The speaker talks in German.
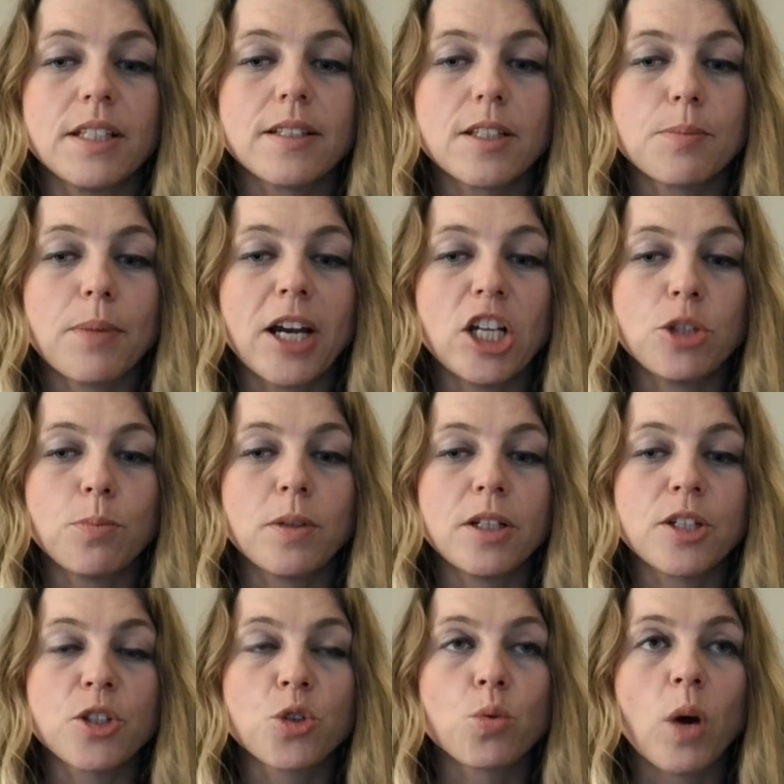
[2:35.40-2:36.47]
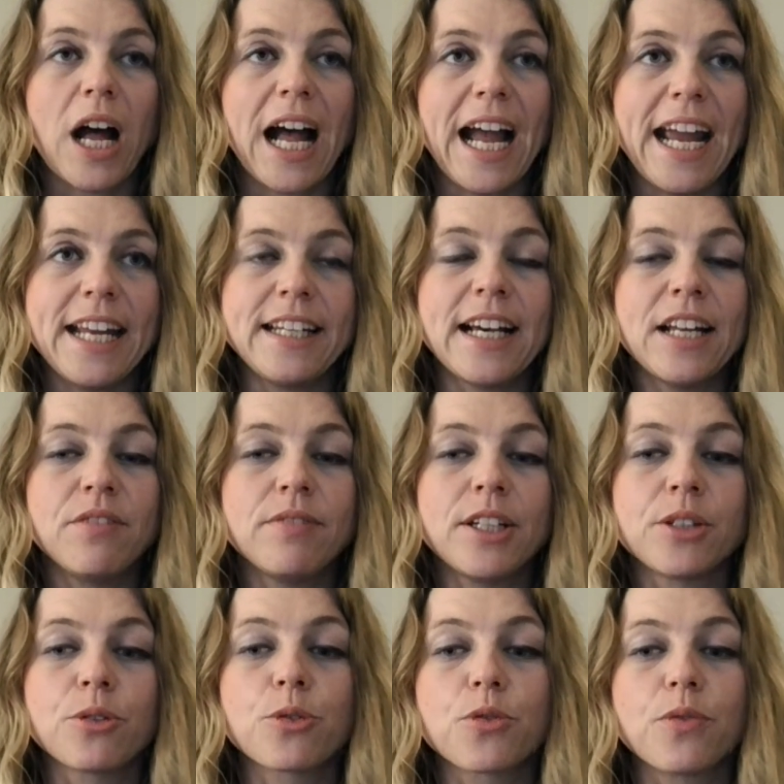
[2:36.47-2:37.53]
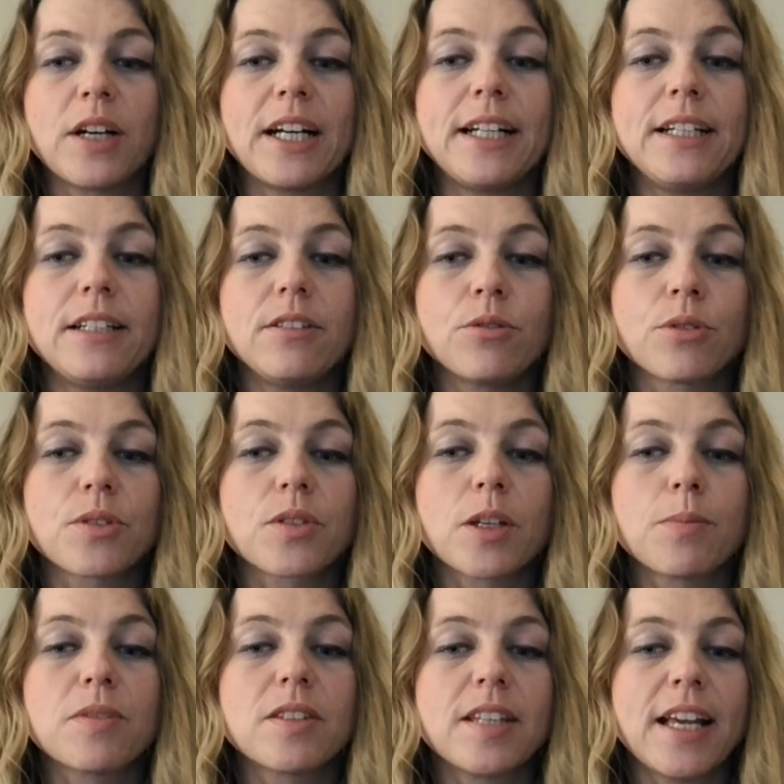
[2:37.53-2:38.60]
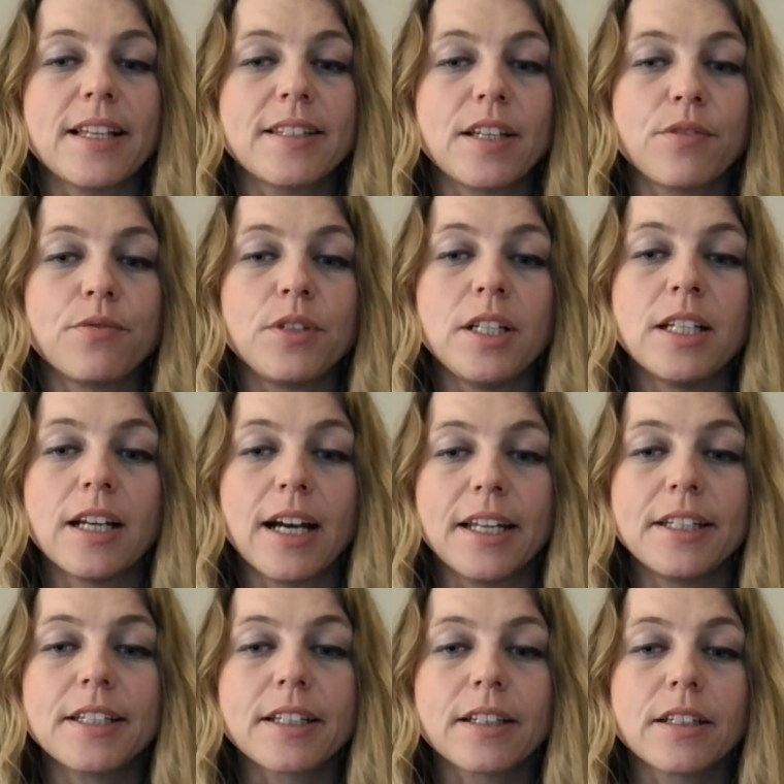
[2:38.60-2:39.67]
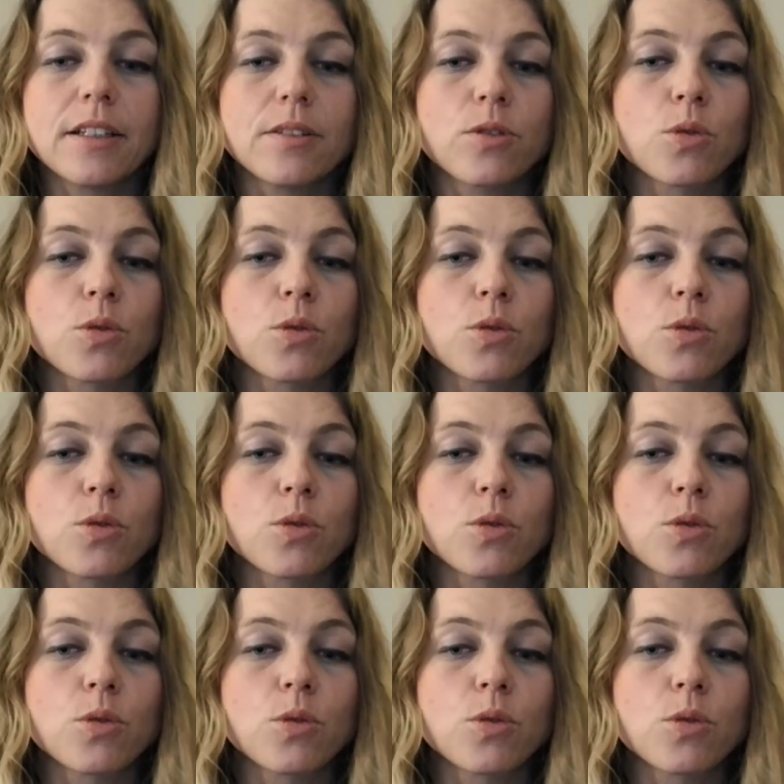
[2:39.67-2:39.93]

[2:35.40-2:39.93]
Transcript: dieses Beispiel ist nur ein Anwendungsfall und es gibt sehr, sehr viele andere.